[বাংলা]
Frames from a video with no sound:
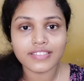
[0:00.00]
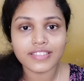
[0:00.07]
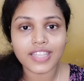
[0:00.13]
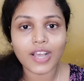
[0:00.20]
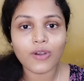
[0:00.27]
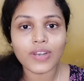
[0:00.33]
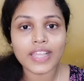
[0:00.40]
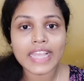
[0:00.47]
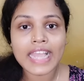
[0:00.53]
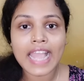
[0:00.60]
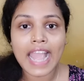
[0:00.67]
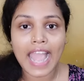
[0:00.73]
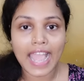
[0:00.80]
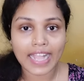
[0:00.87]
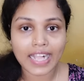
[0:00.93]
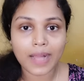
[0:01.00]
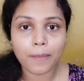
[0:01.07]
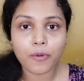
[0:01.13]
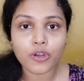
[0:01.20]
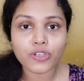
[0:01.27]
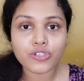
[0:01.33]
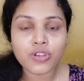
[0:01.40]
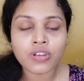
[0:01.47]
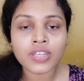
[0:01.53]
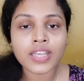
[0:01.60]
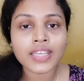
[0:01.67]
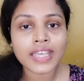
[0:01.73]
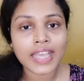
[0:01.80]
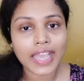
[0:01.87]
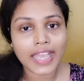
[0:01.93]
তাহলে এক কাপড়ের সঙ্গে
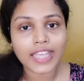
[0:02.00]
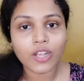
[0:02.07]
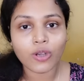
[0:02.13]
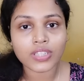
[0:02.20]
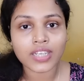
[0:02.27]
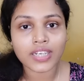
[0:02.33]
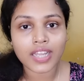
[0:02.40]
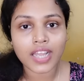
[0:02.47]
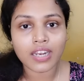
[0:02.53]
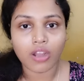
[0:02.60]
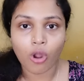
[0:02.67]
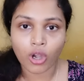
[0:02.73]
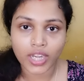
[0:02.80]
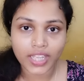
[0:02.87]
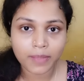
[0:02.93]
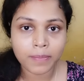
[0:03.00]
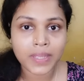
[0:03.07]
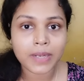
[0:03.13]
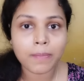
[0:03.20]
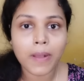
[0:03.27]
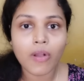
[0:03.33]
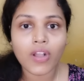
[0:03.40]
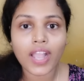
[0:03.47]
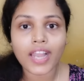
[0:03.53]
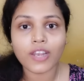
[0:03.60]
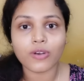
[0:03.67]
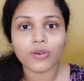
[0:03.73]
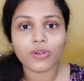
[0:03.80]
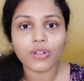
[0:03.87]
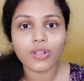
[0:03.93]
কি এই কথাটার অনেক মিল পাওয়া গেল
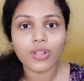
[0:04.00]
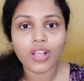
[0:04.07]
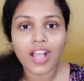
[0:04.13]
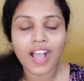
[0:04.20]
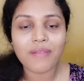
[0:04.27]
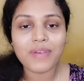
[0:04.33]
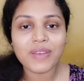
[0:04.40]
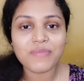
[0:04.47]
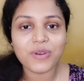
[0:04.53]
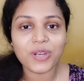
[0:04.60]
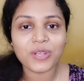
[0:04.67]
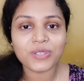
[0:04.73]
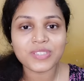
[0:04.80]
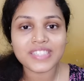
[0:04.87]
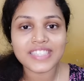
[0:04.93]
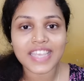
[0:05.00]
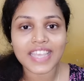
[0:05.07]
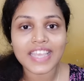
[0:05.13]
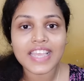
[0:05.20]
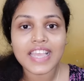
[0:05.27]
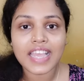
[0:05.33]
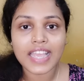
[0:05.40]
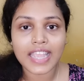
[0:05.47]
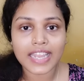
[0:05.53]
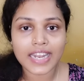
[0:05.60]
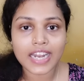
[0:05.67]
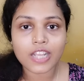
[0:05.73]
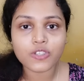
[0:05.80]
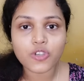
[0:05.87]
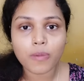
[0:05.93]
আমার মনে হচ্ছে
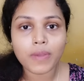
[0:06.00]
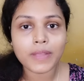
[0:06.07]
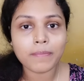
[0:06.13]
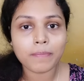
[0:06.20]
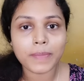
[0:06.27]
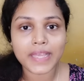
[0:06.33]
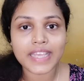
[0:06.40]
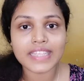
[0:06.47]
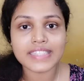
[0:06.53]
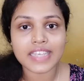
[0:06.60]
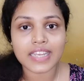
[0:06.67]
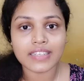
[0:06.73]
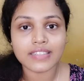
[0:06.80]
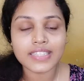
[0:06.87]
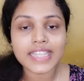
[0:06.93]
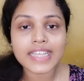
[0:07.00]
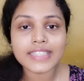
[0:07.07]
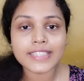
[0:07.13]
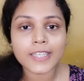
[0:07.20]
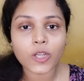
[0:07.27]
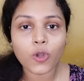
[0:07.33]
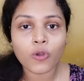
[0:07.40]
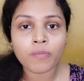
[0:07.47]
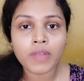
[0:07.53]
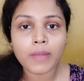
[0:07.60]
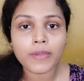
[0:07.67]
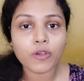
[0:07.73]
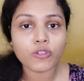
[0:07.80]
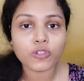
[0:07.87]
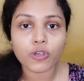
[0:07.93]
এনারা সবাই পেয়ে যান ঠিক যেরকম
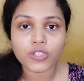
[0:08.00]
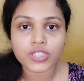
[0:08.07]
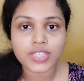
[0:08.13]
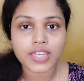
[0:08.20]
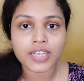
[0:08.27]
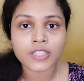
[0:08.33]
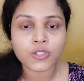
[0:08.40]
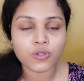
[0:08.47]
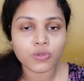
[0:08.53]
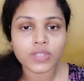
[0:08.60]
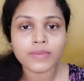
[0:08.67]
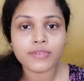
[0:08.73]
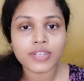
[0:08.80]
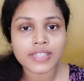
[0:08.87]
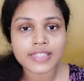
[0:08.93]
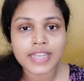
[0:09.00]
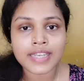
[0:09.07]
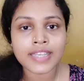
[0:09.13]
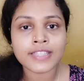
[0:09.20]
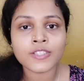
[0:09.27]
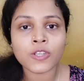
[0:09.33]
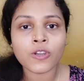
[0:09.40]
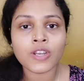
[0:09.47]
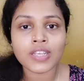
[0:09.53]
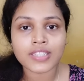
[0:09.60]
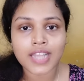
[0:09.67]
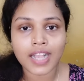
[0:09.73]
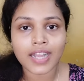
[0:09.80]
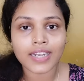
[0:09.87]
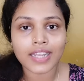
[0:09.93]
ভাবে ও দশ টাকা চুরি বলে চালিয়েছিল না
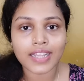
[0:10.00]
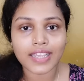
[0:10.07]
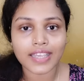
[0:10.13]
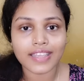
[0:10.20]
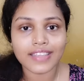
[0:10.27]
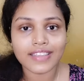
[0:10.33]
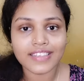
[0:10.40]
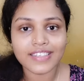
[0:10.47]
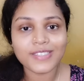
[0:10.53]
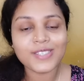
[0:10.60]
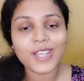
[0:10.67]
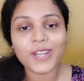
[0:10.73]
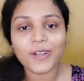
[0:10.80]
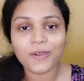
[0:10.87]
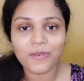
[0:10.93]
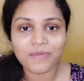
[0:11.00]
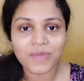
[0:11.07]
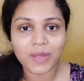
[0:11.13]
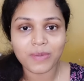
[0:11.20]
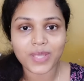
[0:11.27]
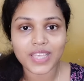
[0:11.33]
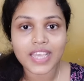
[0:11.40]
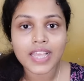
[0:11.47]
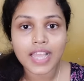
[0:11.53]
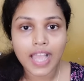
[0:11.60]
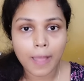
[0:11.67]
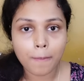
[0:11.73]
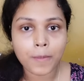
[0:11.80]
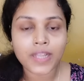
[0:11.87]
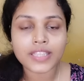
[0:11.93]
শাখাটাকে সেরকম ভাবেই
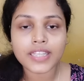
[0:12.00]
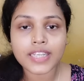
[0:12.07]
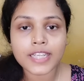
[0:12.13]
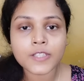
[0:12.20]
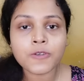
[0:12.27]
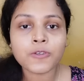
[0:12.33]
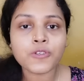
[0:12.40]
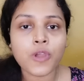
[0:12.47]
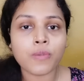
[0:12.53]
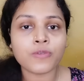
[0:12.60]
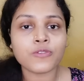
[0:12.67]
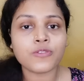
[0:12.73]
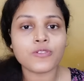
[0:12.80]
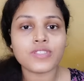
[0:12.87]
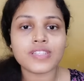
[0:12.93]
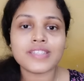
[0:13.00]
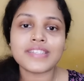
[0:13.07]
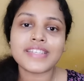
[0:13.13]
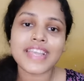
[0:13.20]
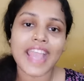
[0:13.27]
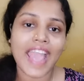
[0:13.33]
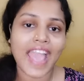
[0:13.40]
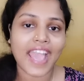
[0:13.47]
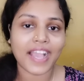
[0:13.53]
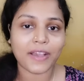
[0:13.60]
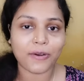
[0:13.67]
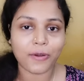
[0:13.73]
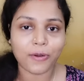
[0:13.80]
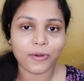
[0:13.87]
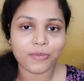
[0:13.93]
আপনাদের কাছেও সমস্ত জিনিসই
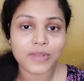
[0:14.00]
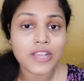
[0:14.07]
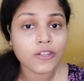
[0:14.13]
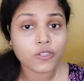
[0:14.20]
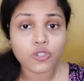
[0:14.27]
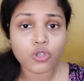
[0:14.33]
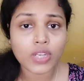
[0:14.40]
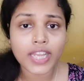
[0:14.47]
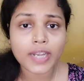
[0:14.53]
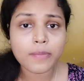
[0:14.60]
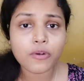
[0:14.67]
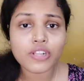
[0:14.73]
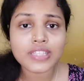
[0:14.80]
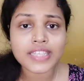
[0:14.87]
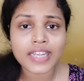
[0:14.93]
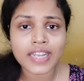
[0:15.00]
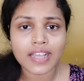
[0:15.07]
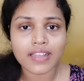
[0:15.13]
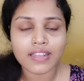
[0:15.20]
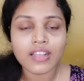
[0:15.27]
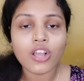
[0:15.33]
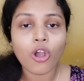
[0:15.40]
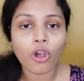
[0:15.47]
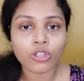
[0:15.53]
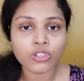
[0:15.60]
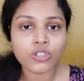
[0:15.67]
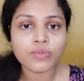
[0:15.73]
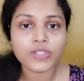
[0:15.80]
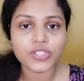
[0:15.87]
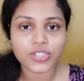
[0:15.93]
একরকম জুলিয়েট বলছে না
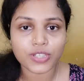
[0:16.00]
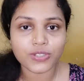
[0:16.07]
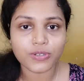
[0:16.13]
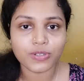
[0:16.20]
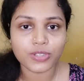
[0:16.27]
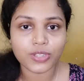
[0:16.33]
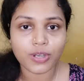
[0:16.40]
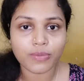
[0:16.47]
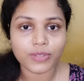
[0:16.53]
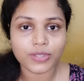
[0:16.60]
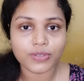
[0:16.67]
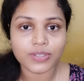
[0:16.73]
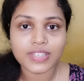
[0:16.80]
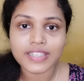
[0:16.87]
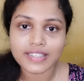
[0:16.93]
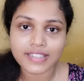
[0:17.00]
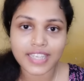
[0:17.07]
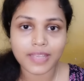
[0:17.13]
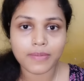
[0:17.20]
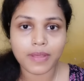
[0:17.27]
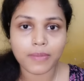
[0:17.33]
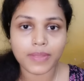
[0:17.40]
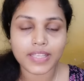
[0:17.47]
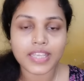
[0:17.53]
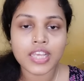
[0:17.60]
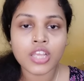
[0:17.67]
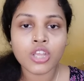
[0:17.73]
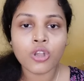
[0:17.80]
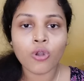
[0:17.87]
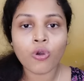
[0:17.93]
অন্ধবিশ্বাস করতে হবে তো সেইভাবেই
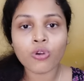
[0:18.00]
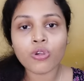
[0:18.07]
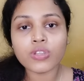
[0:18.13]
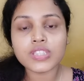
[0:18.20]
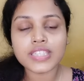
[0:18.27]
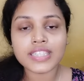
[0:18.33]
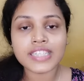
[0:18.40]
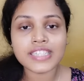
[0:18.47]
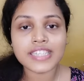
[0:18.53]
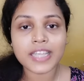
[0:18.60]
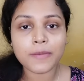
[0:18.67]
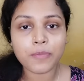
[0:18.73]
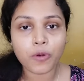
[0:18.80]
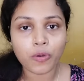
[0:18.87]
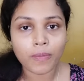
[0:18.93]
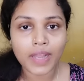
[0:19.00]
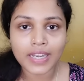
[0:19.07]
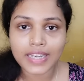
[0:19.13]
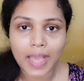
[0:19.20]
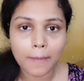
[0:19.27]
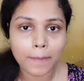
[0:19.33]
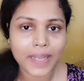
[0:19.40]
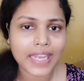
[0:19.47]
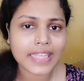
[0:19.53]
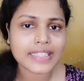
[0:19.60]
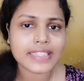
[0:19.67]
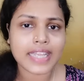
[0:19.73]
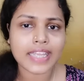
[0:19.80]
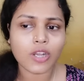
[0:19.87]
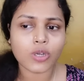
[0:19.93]
কোনো জিনিসের প্রমাণ না পেলে
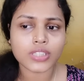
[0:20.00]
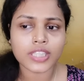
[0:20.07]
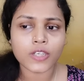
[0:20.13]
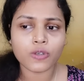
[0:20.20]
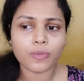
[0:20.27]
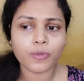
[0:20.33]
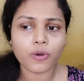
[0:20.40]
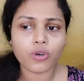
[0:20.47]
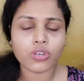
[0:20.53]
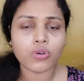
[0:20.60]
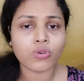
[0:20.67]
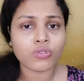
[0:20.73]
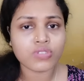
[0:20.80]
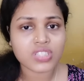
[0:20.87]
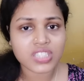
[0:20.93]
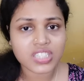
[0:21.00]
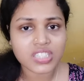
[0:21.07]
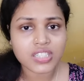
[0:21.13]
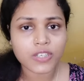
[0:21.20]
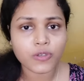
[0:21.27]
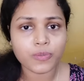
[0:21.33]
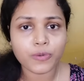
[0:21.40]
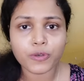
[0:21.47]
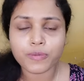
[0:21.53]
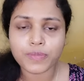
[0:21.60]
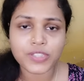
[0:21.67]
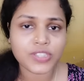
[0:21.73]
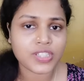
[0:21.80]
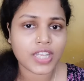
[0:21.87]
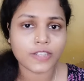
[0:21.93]
সেই কথার ওপর কোনো জিনিসের ওপর
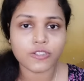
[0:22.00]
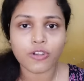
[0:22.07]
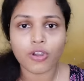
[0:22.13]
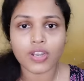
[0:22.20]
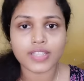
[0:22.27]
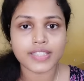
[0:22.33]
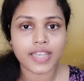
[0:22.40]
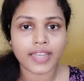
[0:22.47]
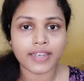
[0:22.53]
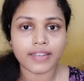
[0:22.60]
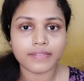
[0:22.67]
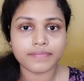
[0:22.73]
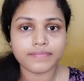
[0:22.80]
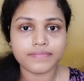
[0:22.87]
বিশ্বাস করা যায় না